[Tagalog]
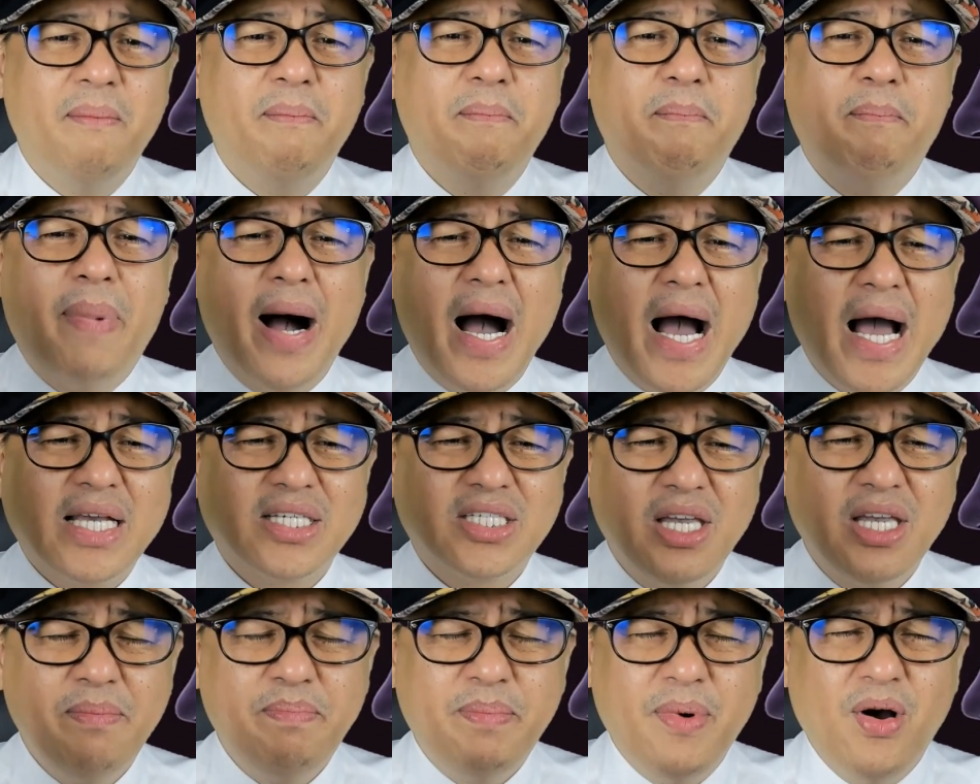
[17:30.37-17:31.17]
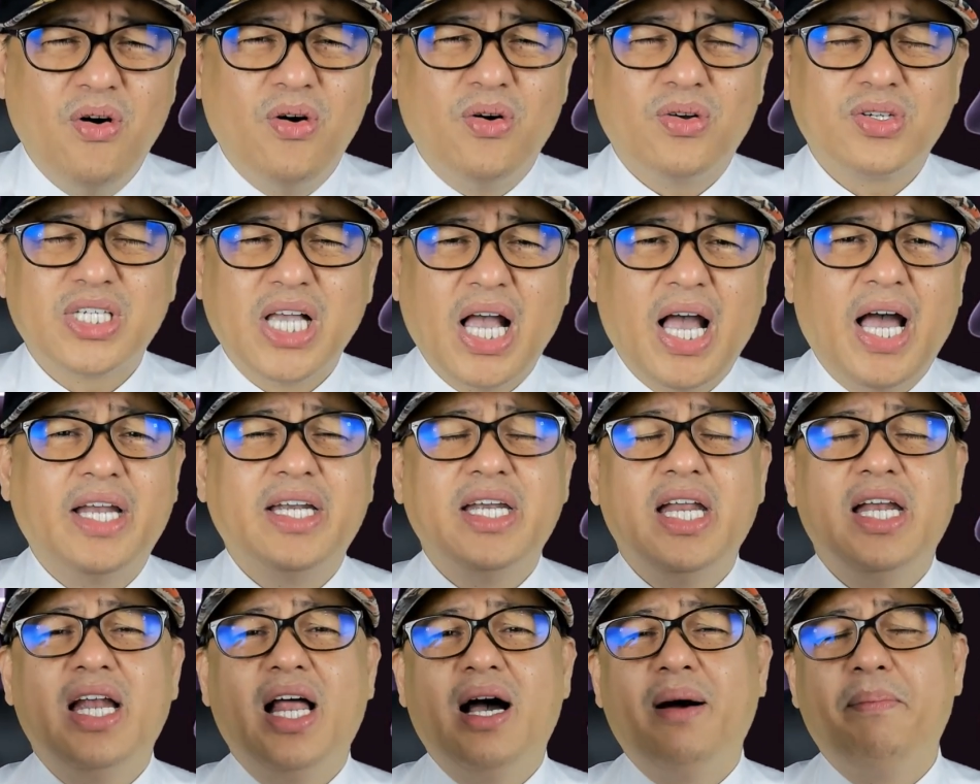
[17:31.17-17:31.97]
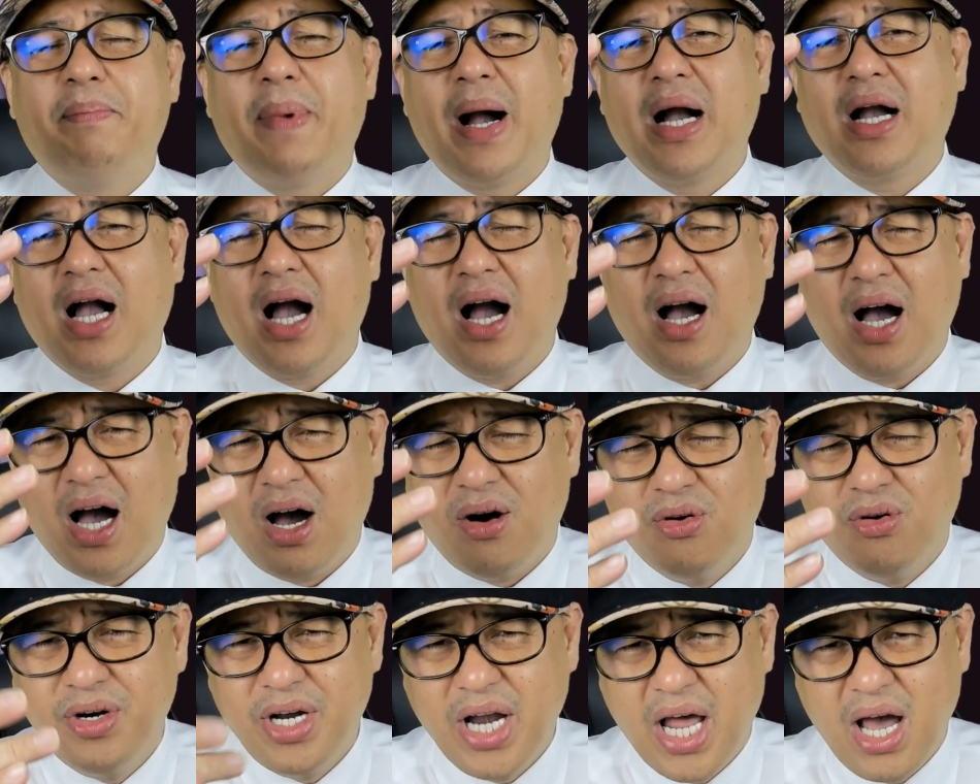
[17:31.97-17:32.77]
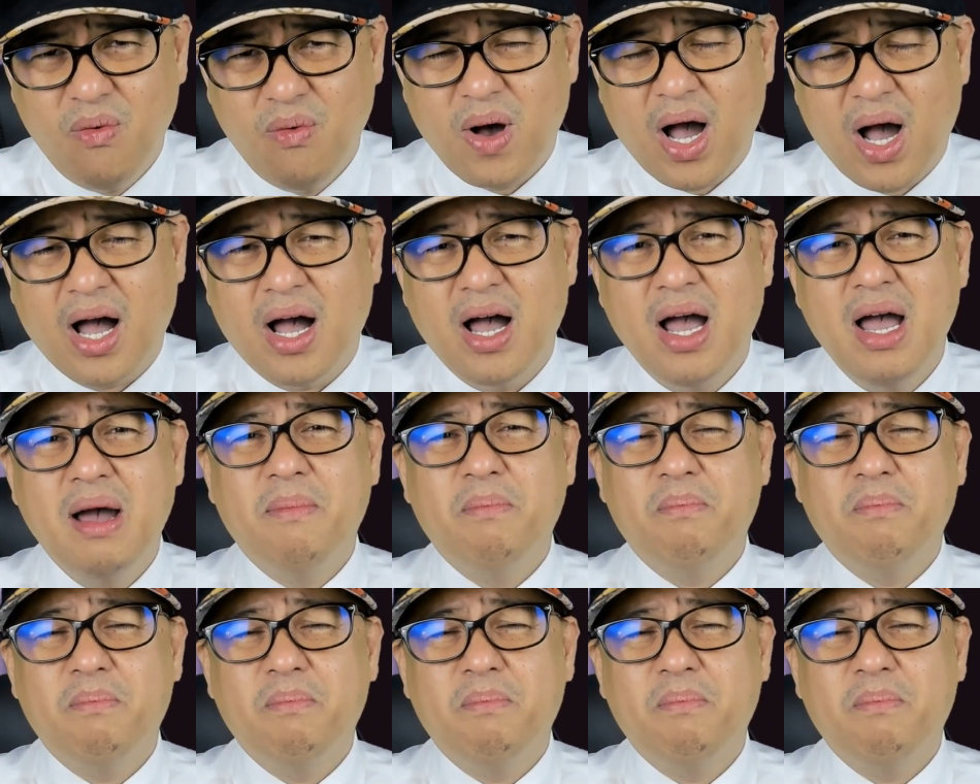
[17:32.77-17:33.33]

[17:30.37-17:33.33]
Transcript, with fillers: base po sa kanilang pagkakaunawa,